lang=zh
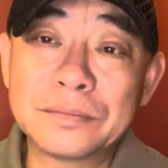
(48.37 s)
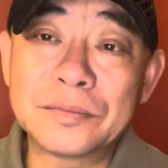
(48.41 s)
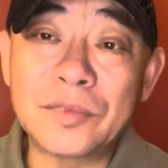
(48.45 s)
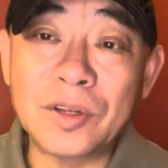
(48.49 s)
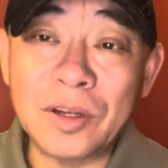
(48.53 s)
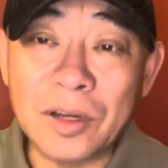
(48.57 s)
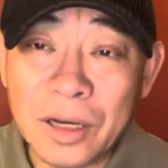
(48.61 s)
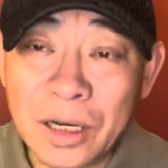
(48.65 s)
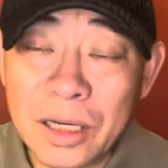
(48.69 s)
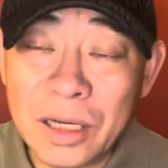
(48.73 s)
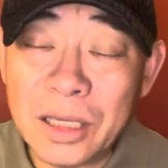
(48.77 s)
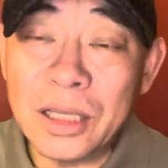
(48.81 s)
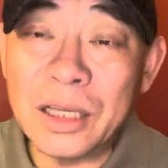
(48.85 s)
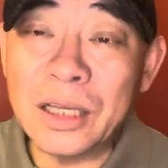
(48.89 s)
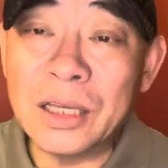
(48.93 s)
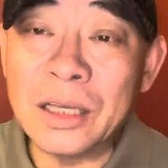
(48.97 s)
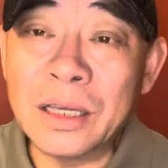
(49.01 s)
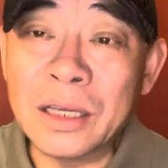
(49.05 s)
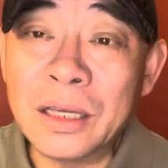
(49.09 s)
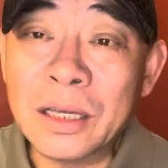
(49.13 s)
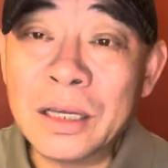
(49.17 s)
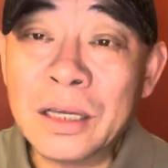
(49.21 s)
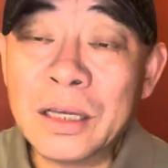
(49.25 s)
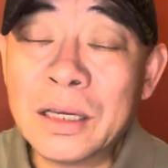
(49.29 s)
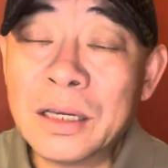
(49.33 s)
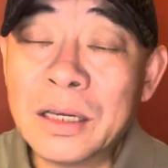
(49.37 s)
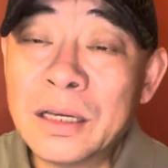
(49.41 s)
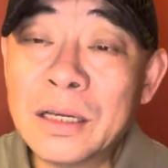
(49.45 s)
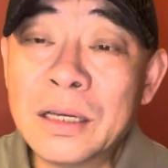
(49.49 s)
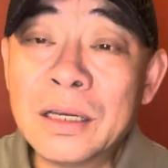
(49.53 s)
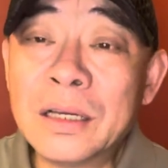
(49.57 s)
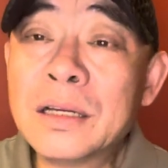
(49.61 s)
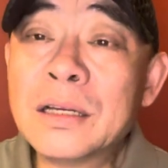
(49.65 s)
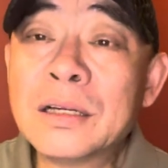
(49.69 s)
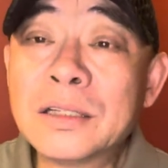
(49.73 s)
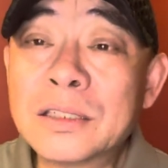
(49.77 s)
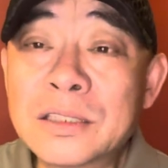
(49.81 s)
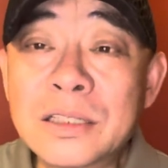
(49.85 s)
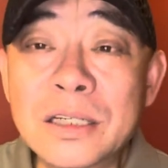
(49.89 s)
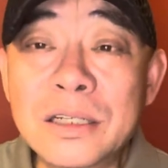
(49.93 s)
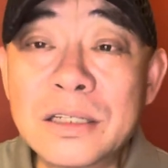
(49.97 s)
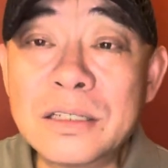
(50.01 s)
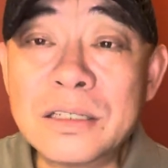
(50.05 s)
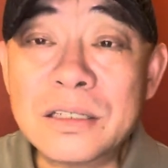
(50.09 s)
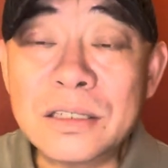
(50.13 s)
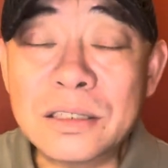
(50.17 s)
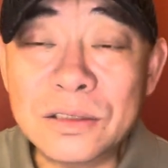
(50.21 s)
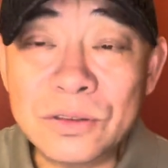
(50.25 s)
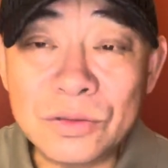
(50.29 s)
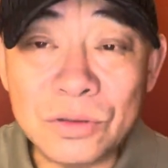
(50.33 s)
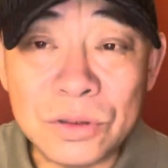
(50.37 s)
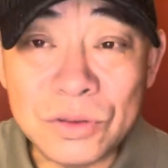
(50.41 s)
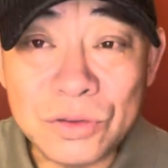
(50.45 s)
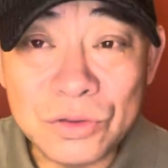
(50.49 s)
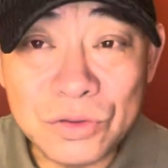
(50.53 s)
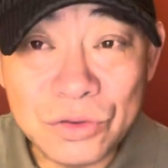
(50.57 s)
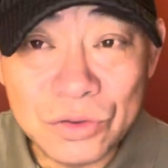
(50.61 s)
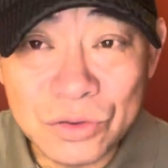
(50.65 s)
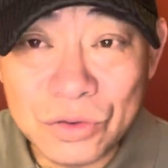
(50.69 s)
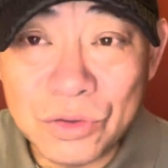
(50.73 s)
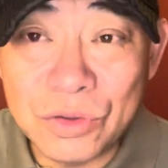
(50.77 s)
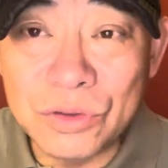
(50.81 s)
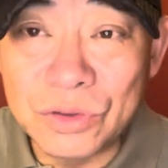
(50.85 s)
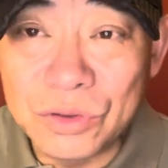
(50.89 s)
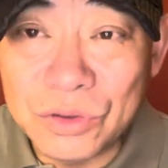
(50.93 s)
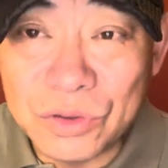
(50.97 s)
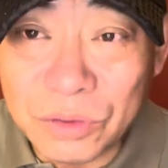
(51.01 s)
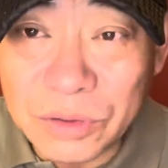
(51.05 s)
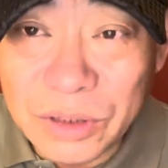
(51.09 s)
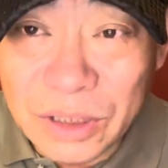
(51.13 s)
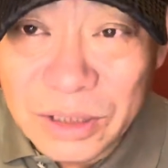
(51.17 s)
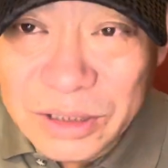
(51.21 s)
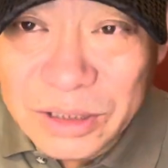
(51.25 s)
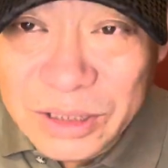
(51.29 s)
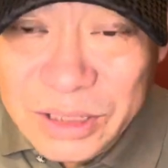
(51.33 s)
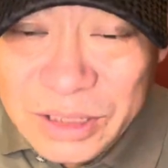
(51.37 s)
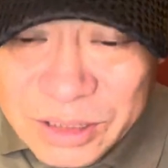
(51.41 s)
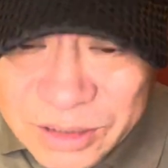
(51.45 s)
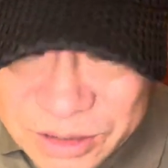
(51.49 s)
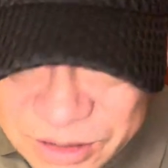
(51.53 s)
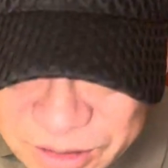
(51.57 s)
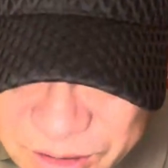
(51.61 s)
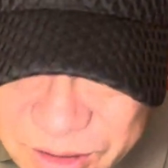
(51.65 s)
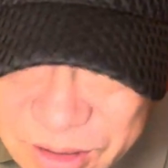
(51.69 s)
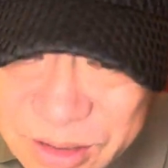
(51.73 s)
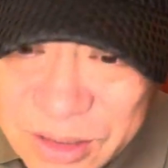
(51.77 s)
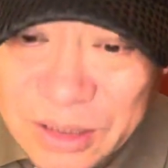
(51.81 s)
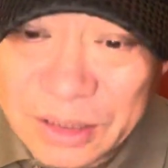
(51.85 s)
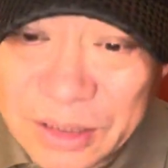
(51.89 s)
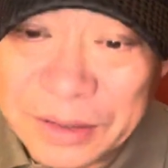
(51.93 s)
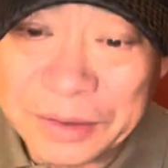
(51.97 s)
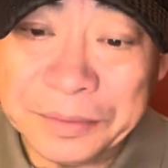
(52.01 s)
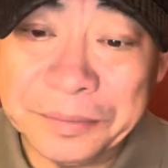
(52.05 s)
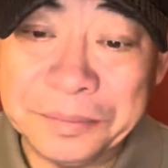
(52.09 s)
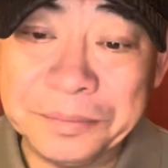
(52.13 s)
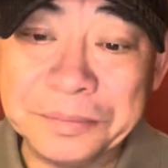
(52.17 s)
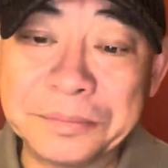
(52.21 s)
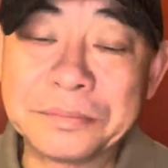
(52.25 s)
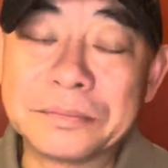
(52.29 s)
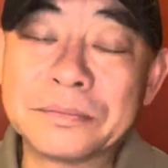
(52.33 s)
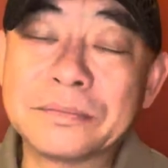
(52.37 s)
可以甚至做军中的第一人。